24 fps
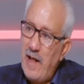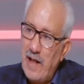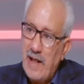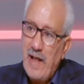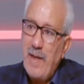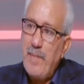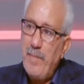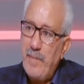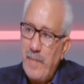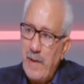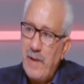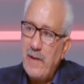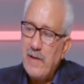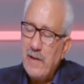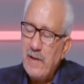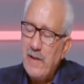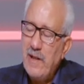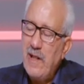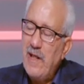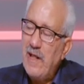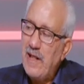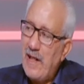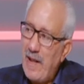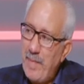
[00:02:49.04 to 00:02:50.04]
آه كان, كان غاليه
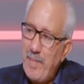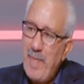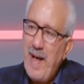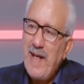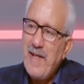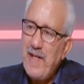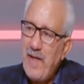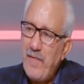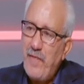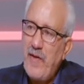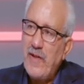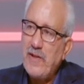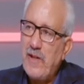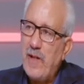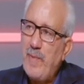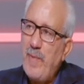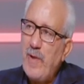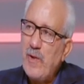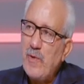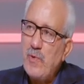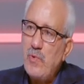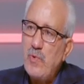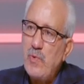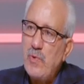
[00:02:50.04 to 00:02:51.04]
قوي كان بقى لنا
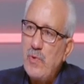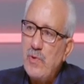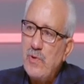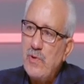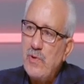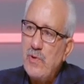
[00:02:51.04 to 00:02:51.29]
فتره وقالوا عليك